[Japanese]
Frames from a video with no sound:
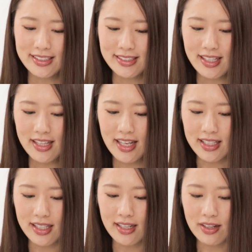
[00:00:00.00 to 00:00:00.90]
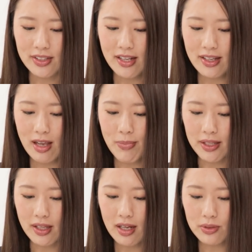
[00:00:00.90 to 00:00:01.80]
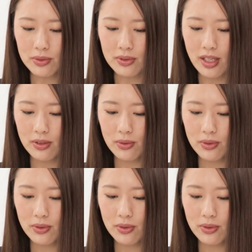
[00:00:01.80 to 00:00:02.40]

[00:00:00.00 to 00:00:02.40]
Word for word: さて、楽天競馬ダートグレード